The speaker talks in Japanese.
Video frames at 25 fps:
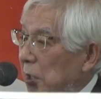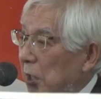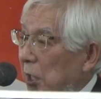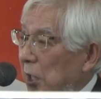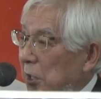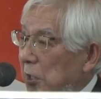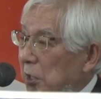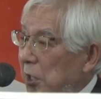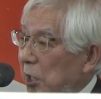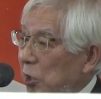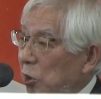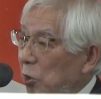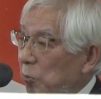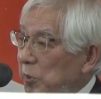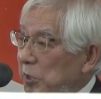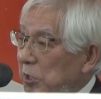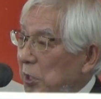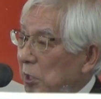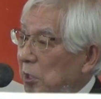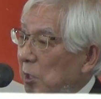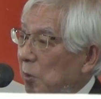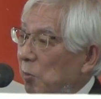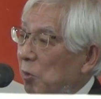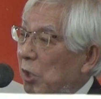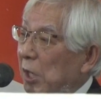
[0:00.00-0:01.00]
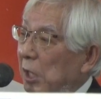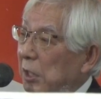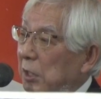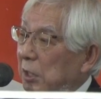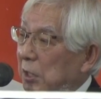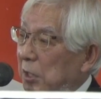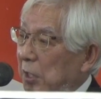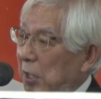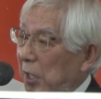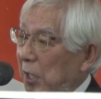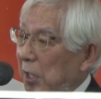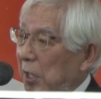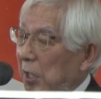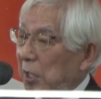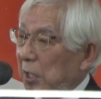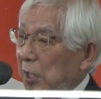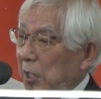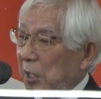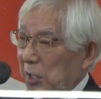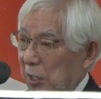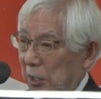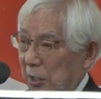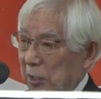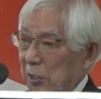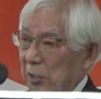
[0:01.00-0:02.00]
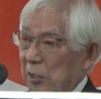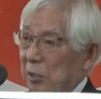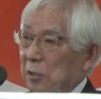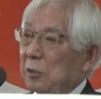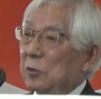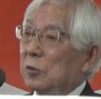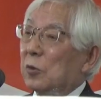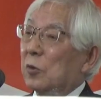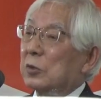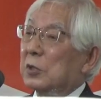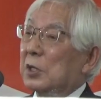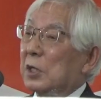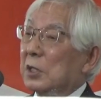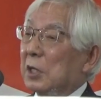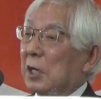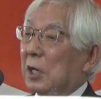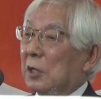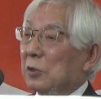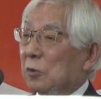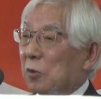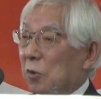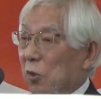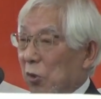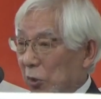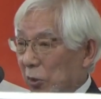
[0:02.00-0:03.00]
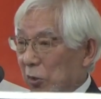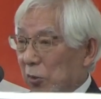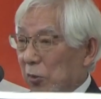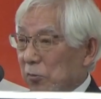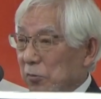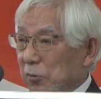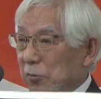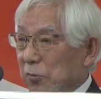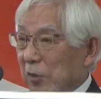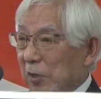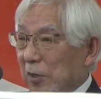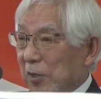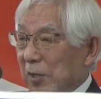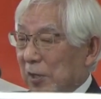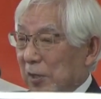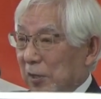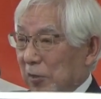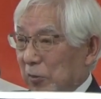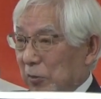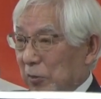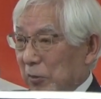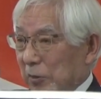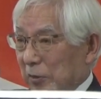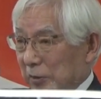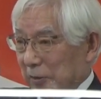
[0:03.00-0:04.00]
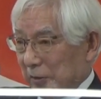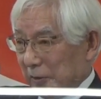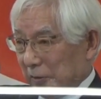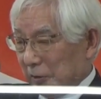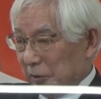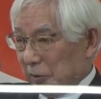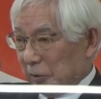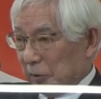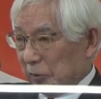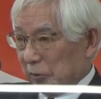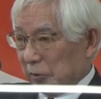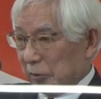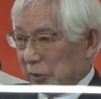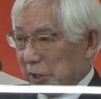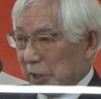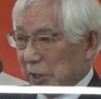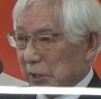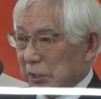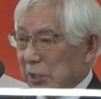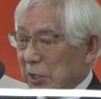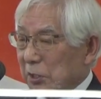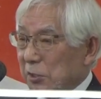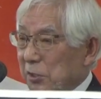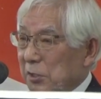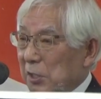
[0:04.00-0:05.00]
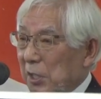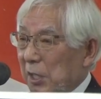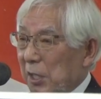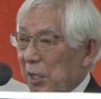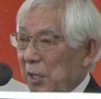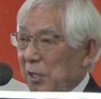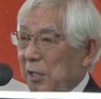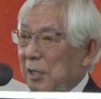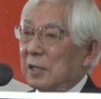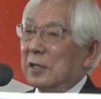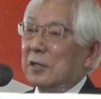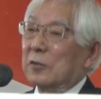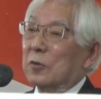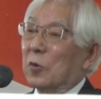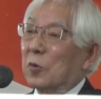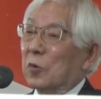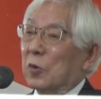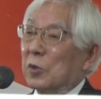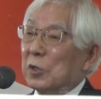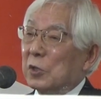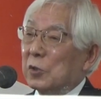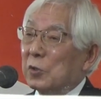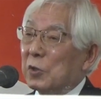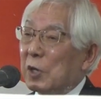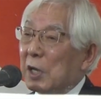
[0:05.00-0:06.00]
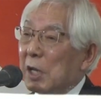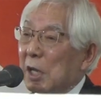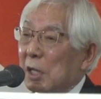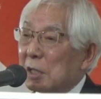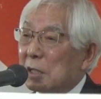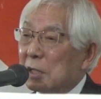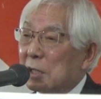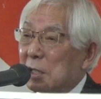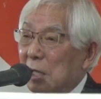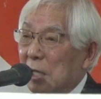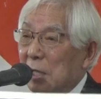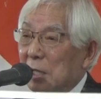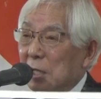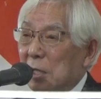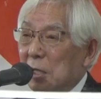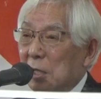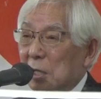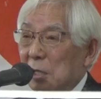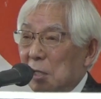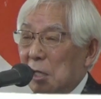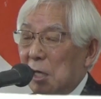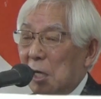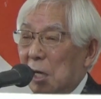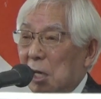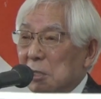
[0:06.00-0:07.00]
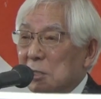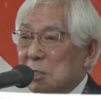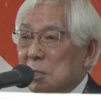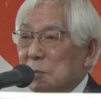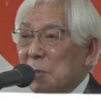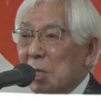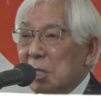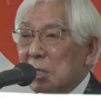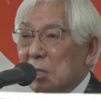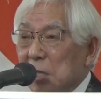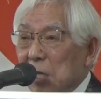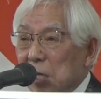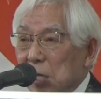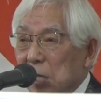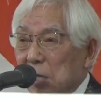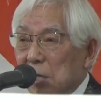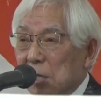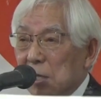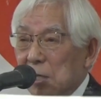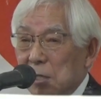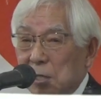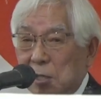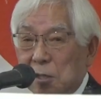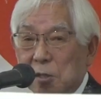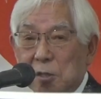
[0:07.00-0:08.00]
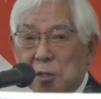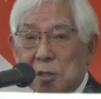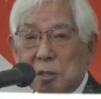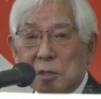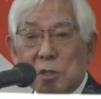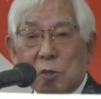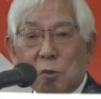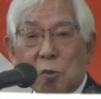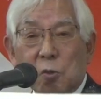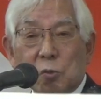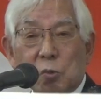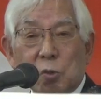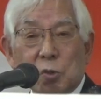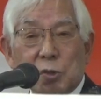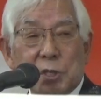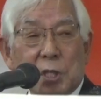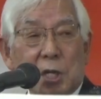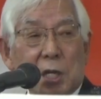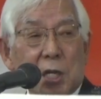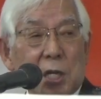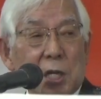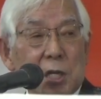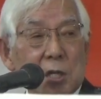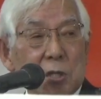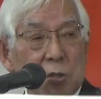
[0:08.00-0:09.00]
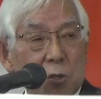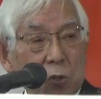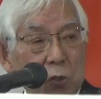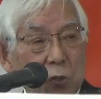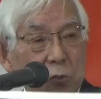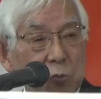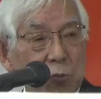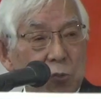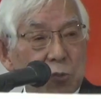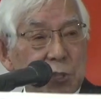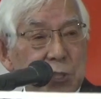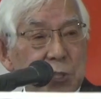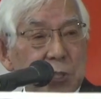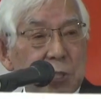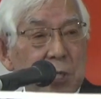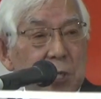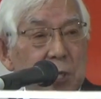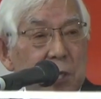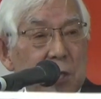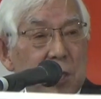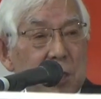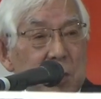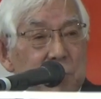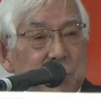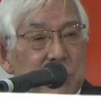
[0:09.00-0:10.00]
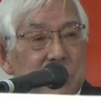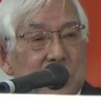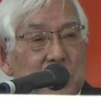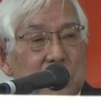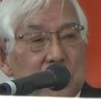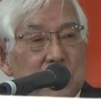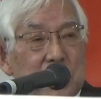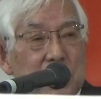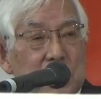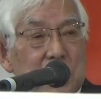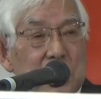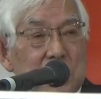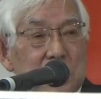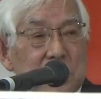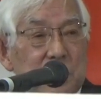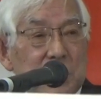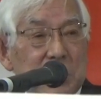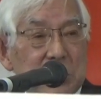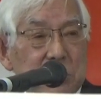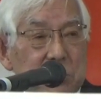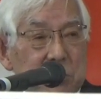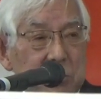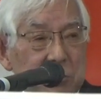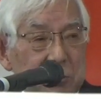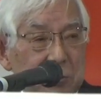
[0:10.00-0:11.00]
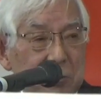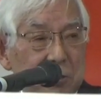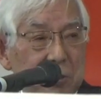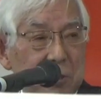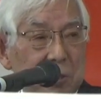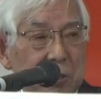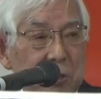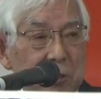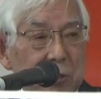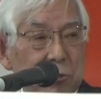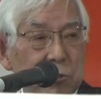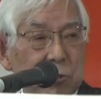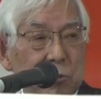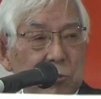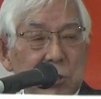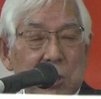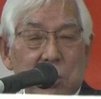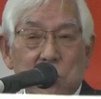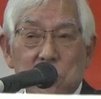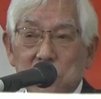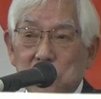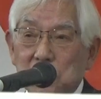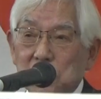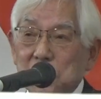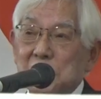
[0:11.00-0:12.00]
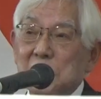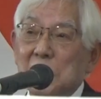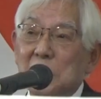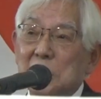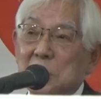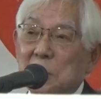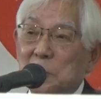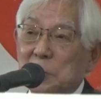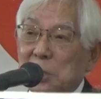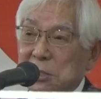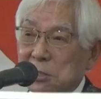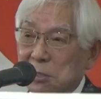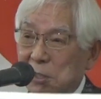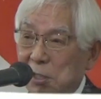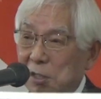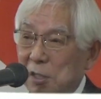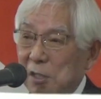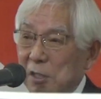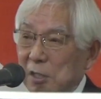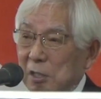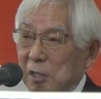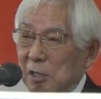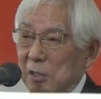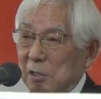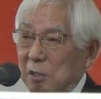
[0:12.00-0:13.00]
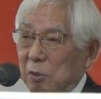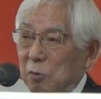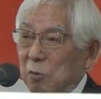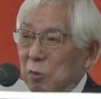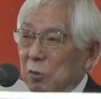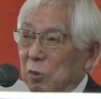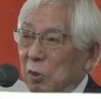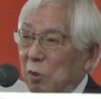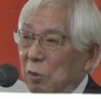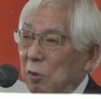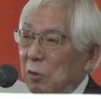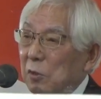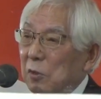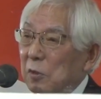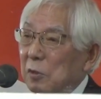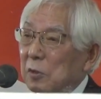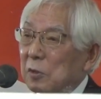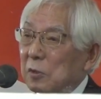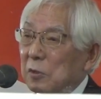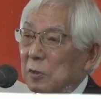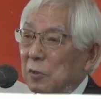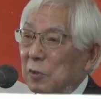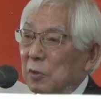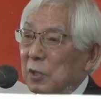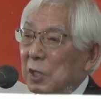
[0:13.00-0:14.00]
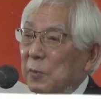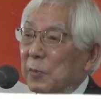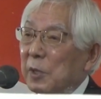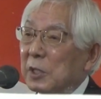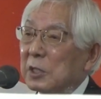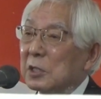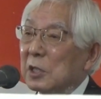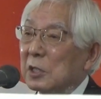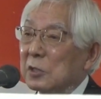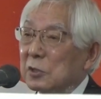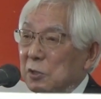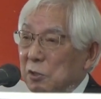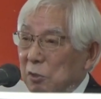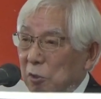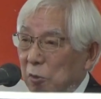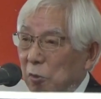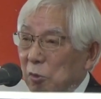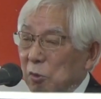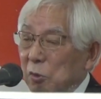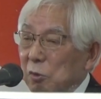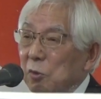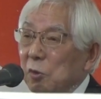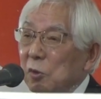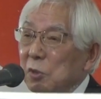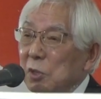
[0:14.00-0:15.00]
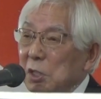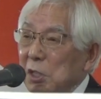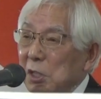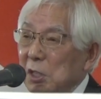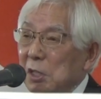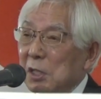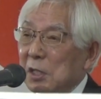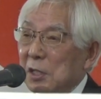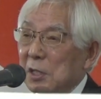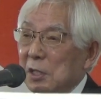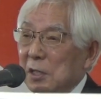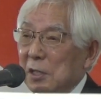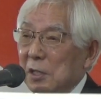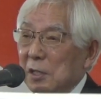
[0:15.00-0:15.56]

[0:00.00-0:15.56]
家庭を見せてもらってロータリアンの親切な心に触れ合って初めて日本の社会を内側から見たような気がしますとそんなことをおっしゃってましたでこの米山記念事業本当に